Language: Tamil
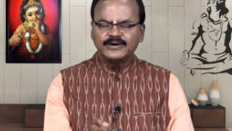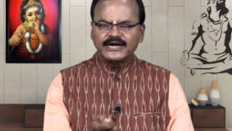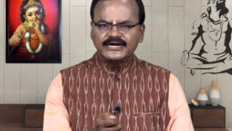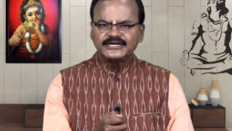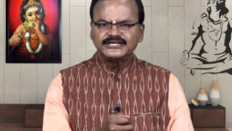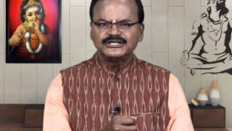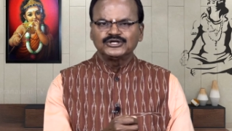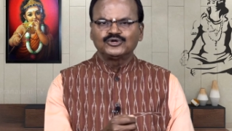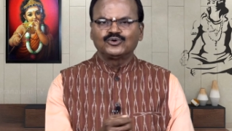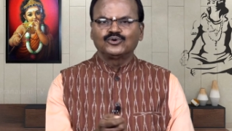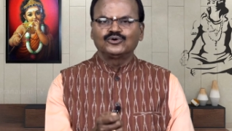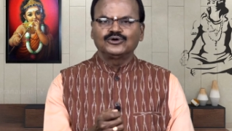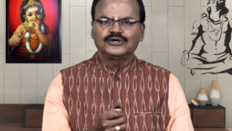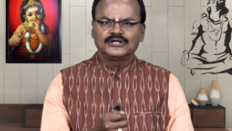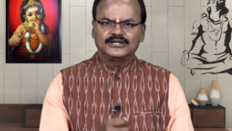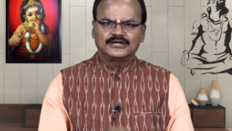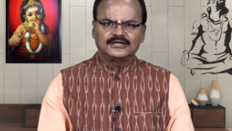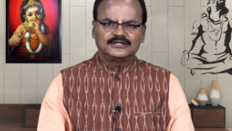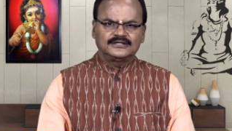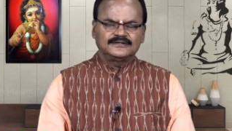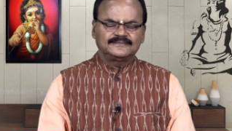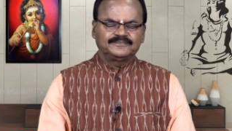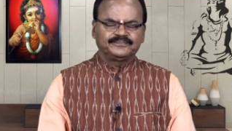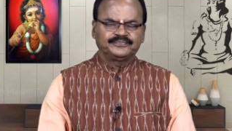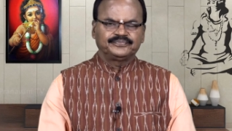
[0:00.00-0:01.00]
மாற்றி
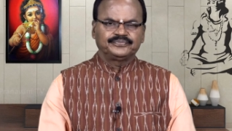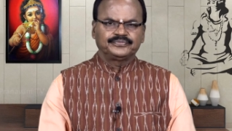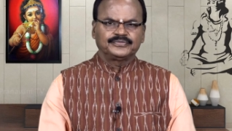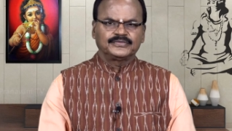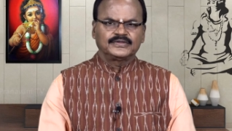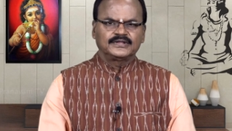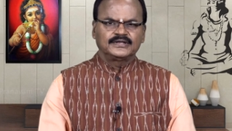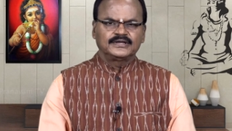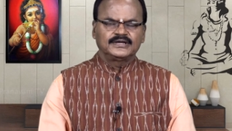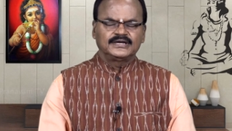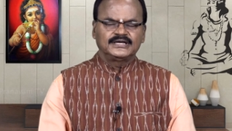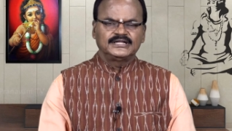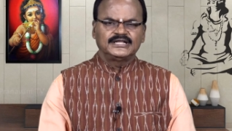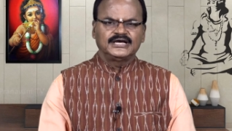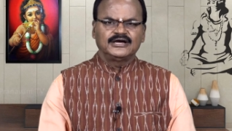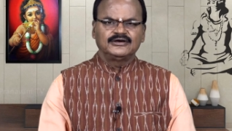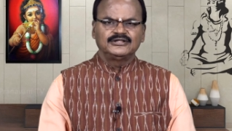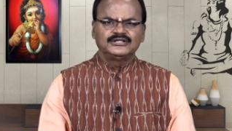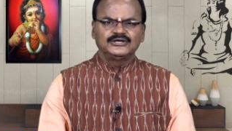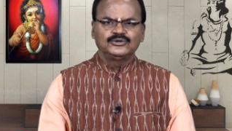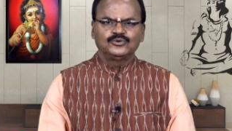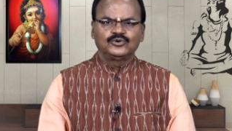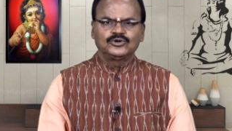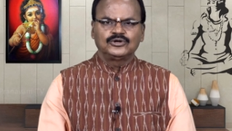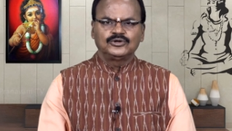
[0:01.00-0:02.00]
கொடுக்கிறது
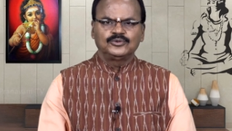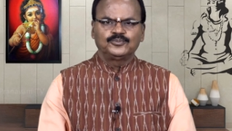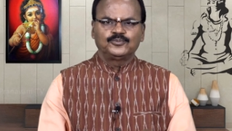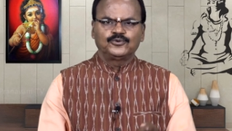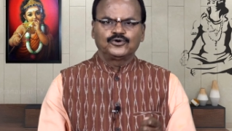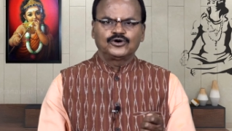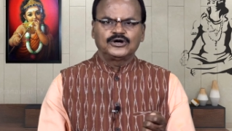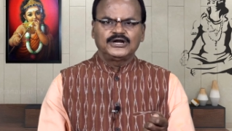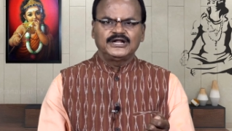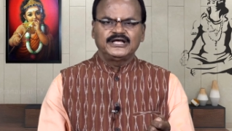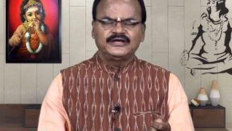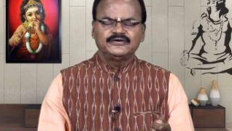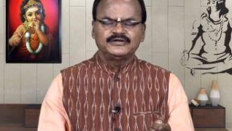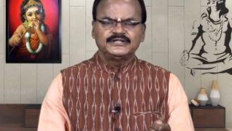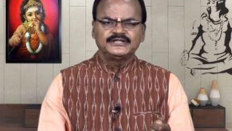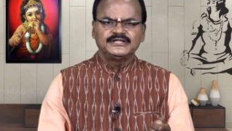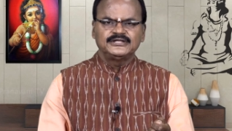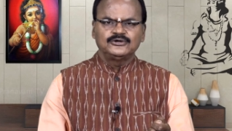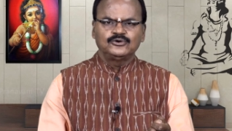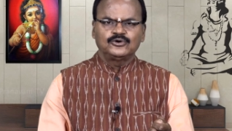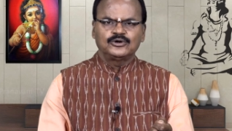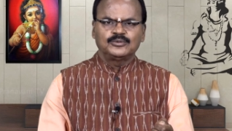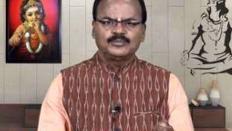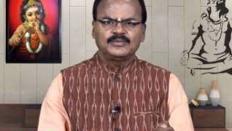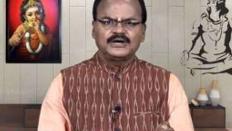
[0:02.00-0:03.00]
அதாவது ஒரு பொருளை வந்து
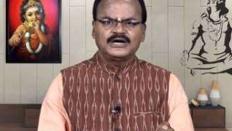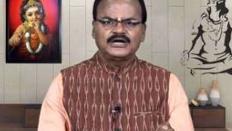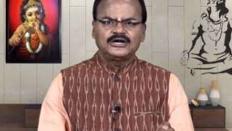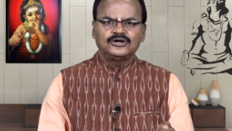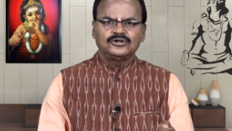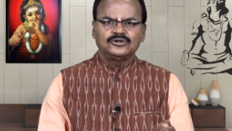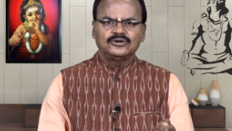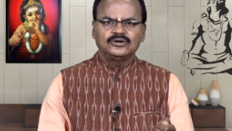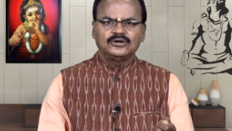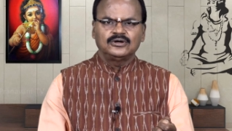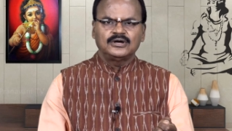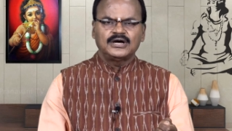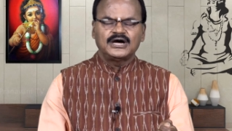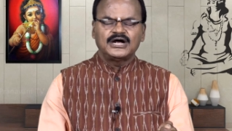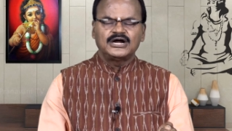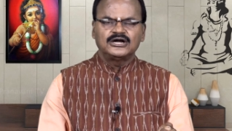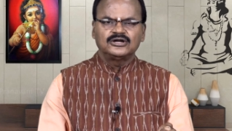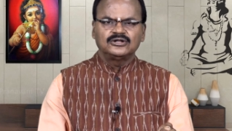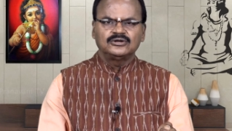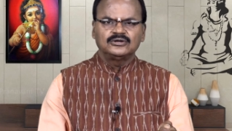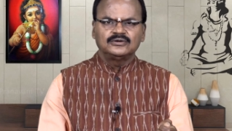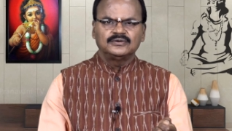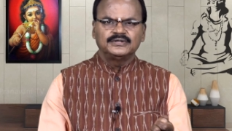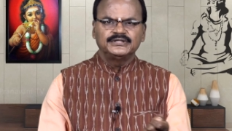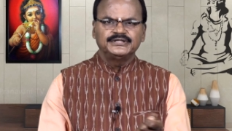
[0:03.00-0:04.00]
ஒரு மாடோ
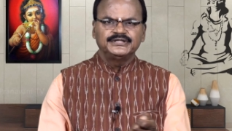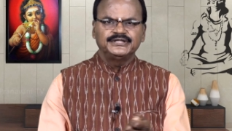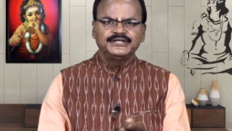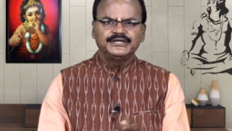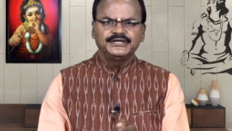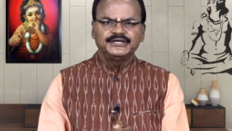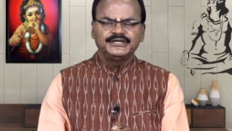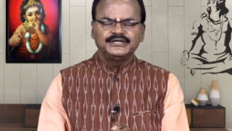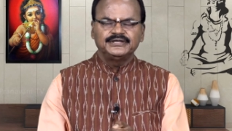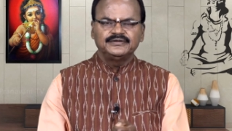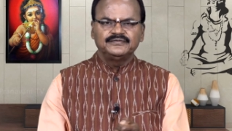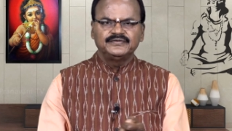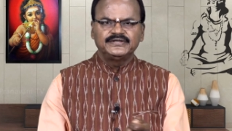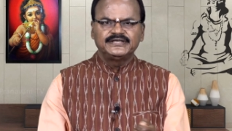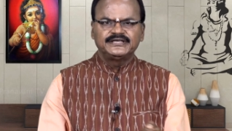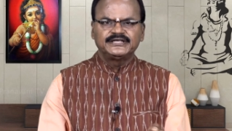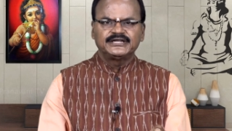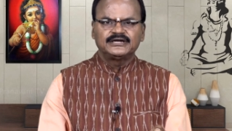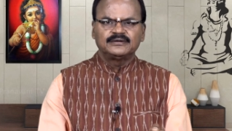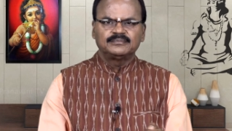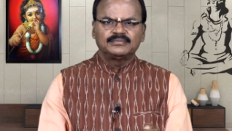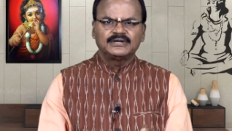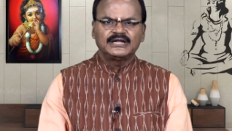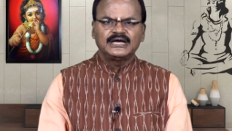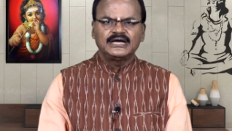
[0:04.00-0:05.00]
ஆடோ வந்து
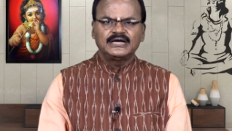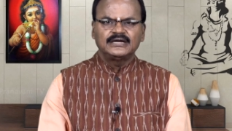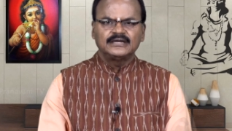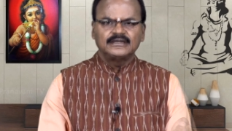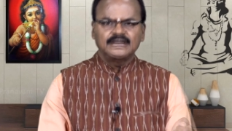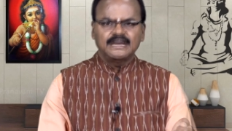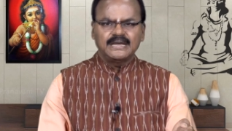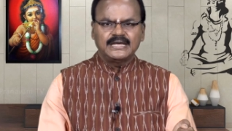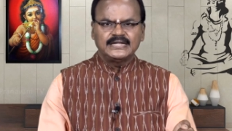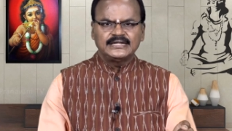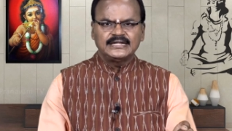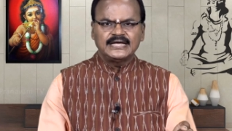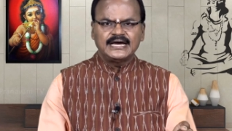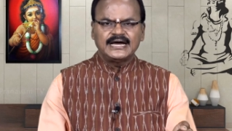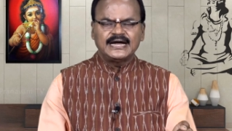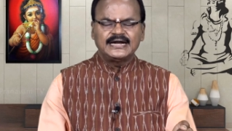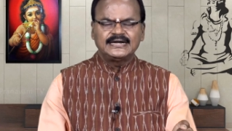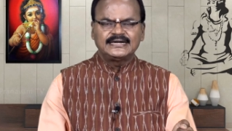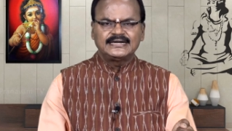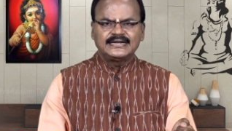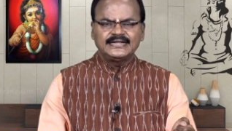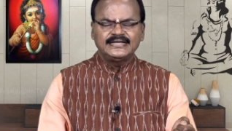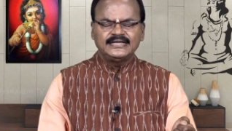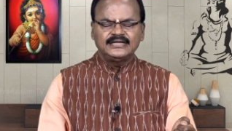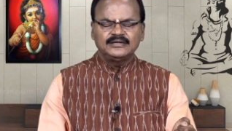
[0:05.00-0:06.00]
விற்கிறோம்னா அந்த
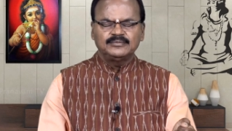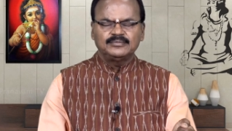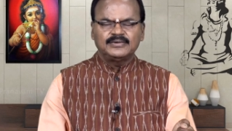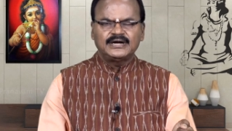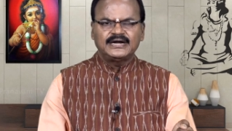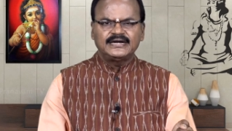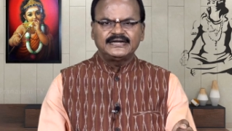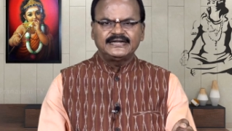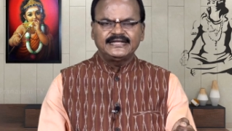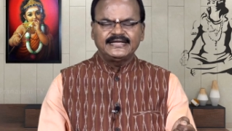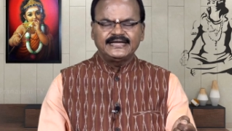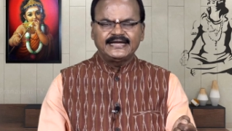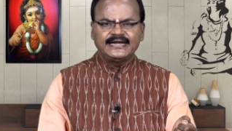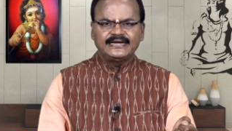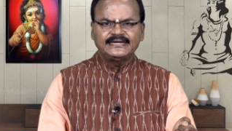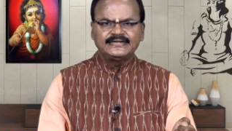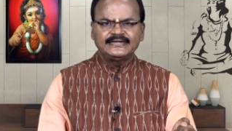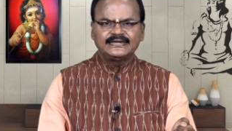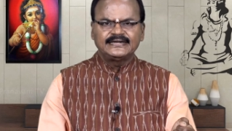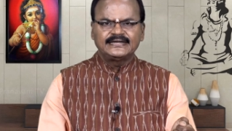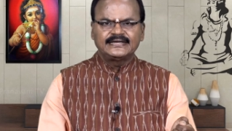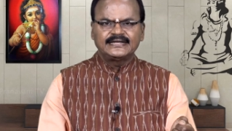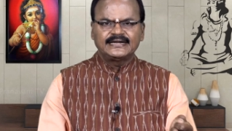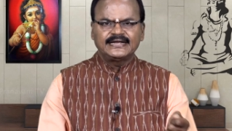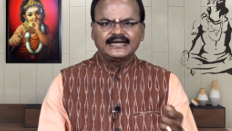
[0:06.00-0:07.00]
ஆட்டையும் மாட்டையும்
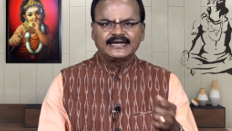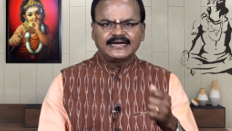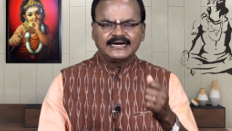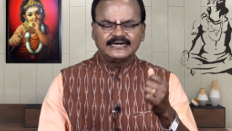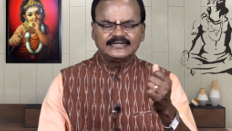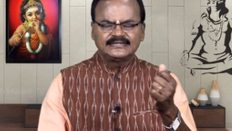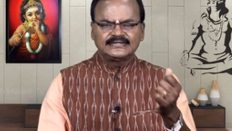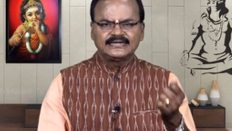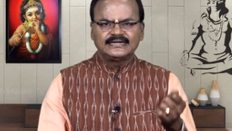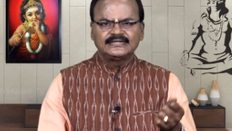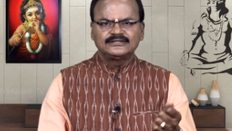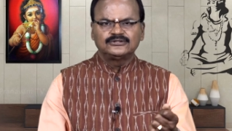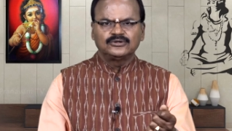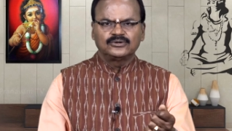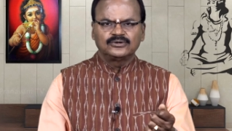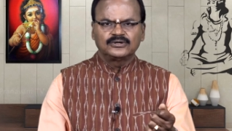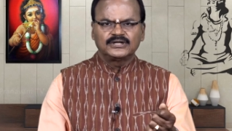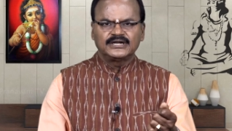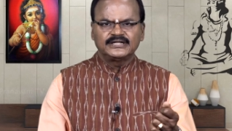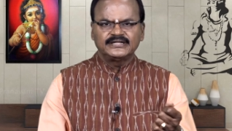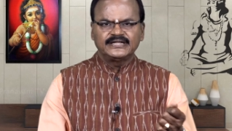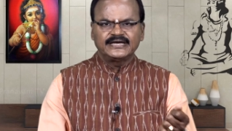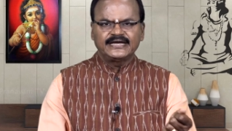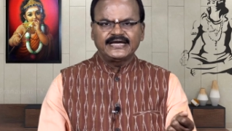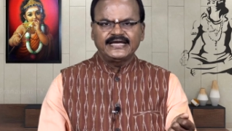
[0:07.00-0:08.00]
கட்டியிருக்கிற கழுத்தில்
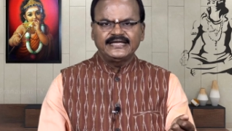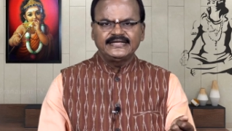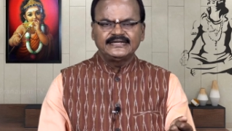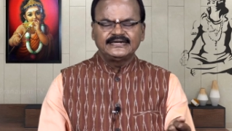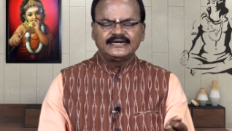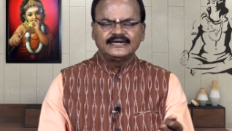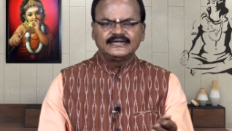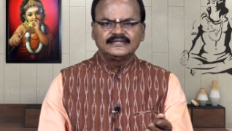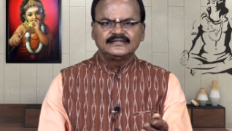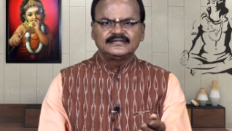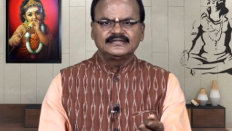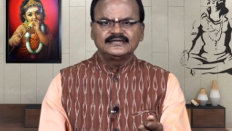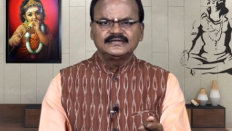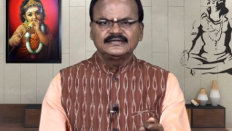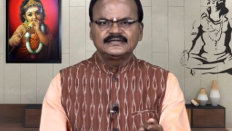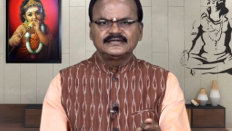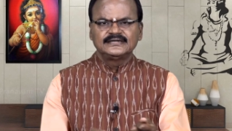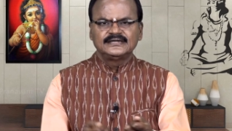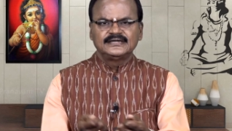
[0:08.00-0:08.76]
தொங்குற அந்த கயிறு எடுத்து